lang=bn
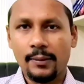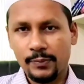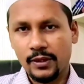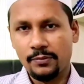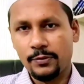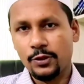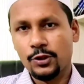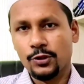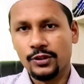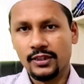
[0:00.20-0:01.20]
আপনার প্রিয়
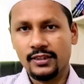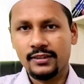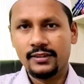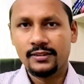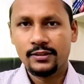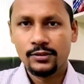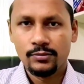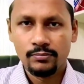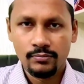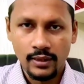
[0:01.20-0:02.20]
সন্তান
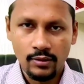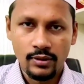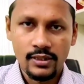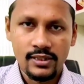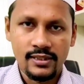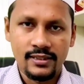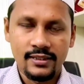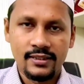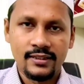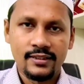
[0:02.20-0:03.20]
ভালো আছে
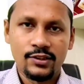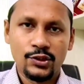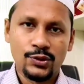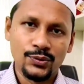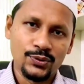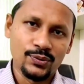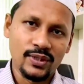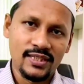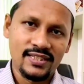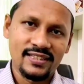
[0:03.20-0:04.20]
সুস্থ
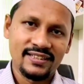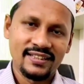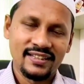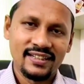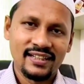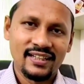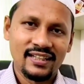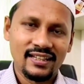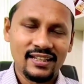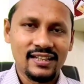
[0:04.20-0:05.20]
আছে
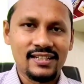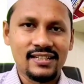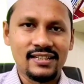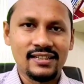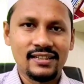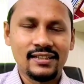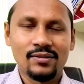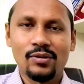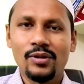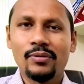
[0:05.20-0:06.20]
এটি
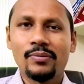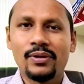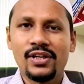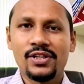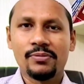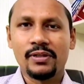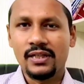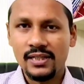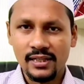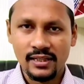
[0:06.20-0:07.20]
অভিভাবক হিসেবে
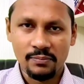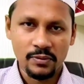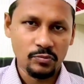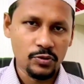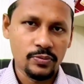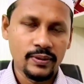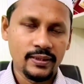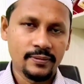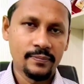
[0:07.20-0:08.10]
কি দেখে আপনি বুঝবেন